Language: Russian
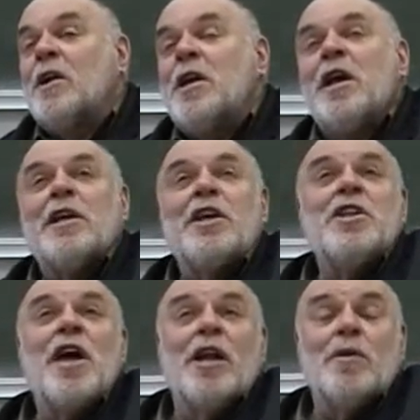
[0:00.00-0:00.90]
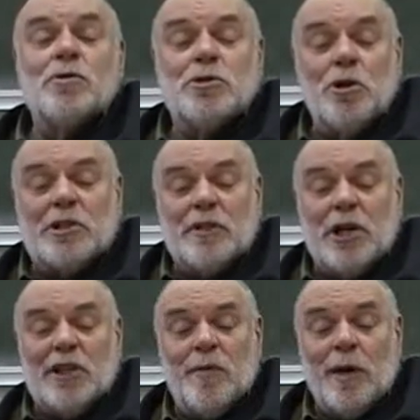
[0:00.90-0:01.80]
И это гениальное устройство
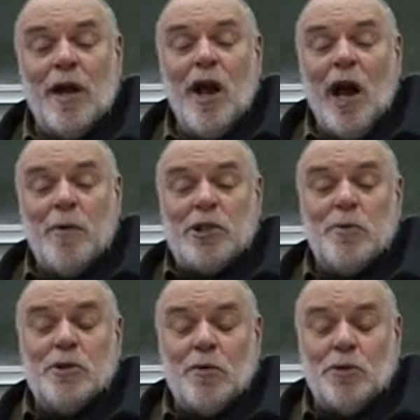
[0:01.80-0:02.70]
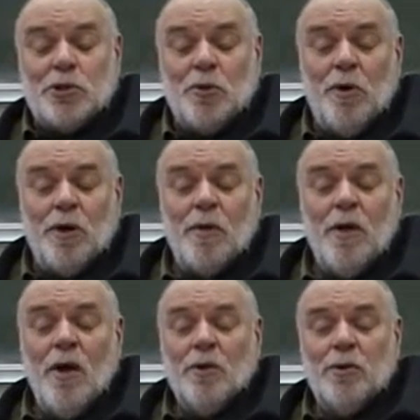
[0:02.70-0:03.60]
нашего мира. А почему он так устроен?
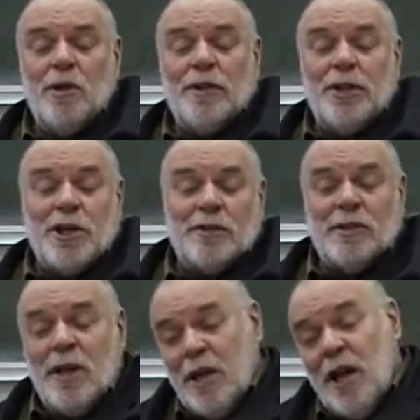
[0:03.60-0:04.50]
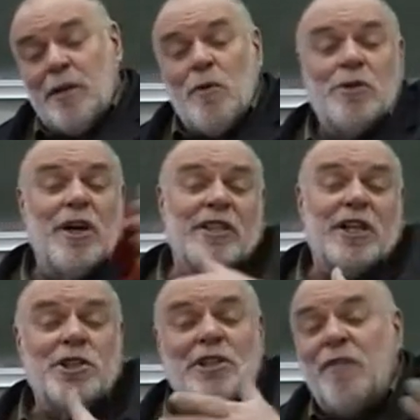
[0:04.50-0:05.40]
Ну, давайте сейчас вот, я это могу
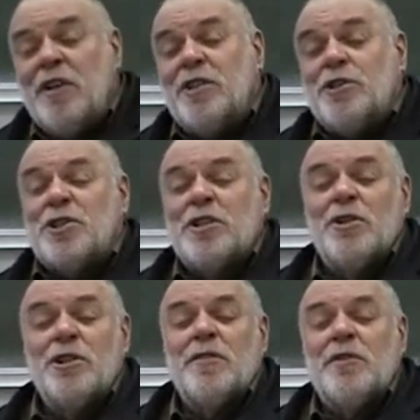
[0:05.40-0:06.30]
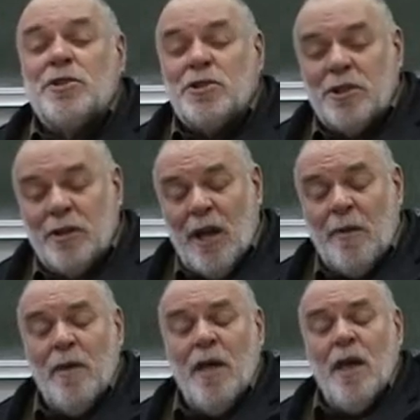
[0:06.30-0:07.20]
доказать чисто физически. Чисто физически так?
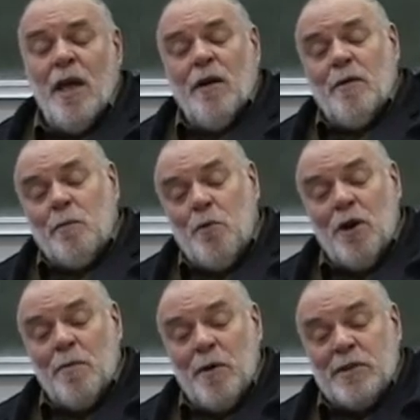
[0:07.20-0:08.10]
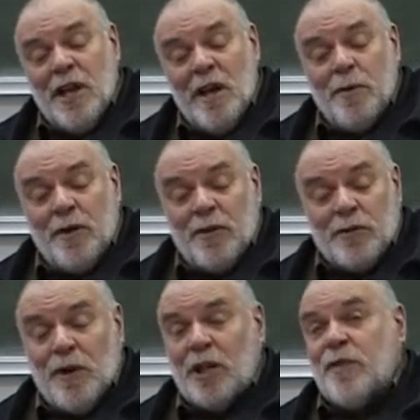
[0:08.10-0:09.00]
Бога мы знаем, прежде
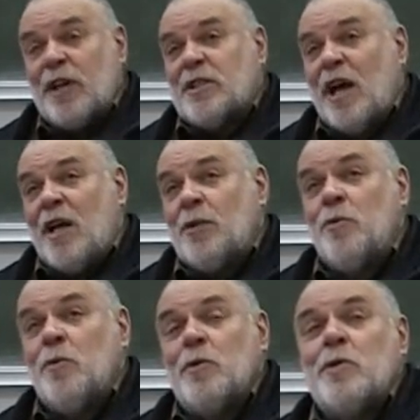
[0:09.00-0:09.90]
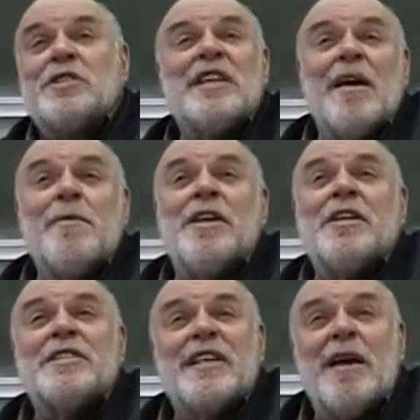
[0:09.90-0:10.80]
всего, как Творца. Ну, знаем или
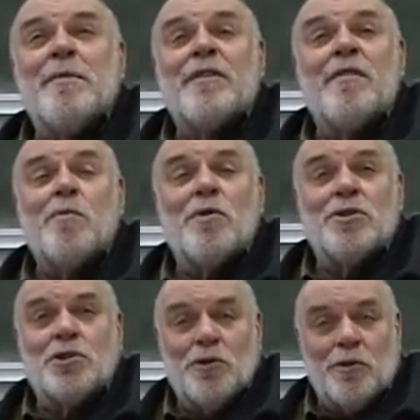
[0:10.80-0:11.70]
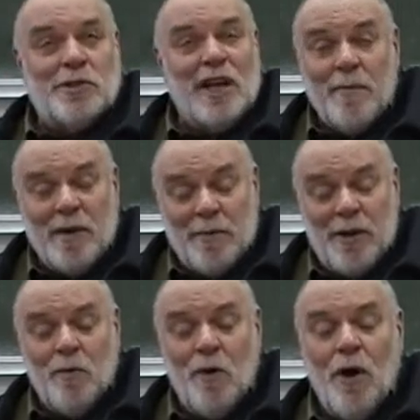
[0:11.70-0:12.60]
не знаем, это вопрос еще, знаем ли мы
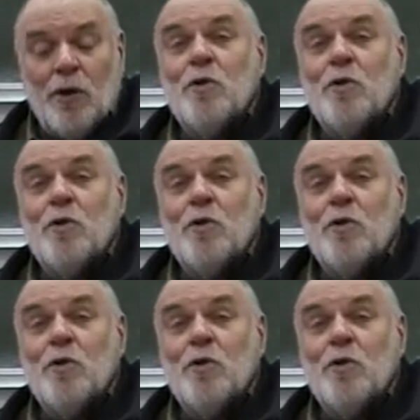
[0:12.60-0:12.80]
его.